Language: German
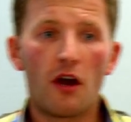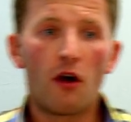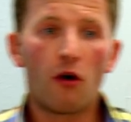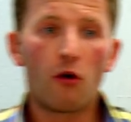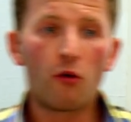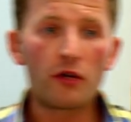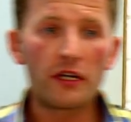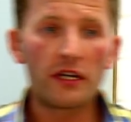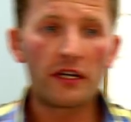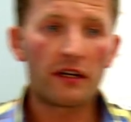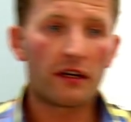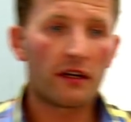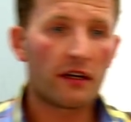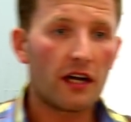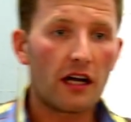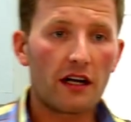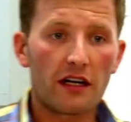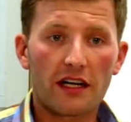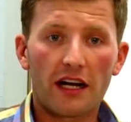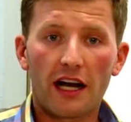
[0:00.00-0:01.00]
ohne
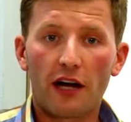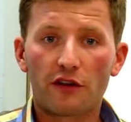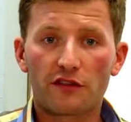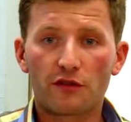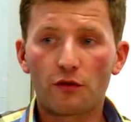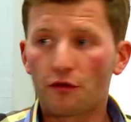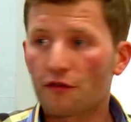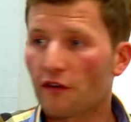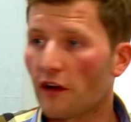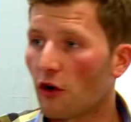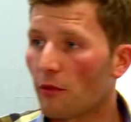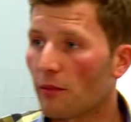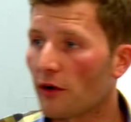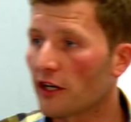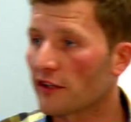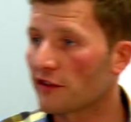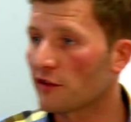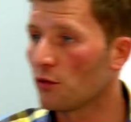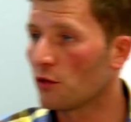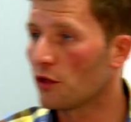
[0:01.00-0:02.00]

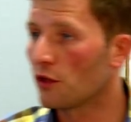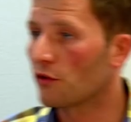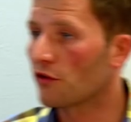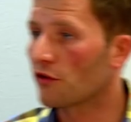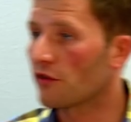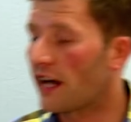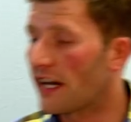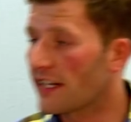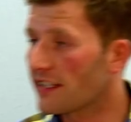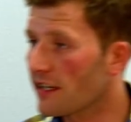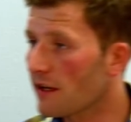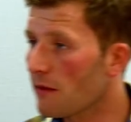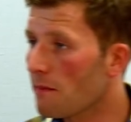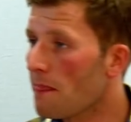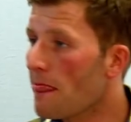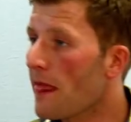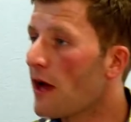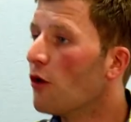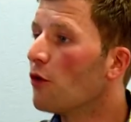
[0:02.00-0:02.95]
Krankenhaus-Notfalloperationen und so weiter.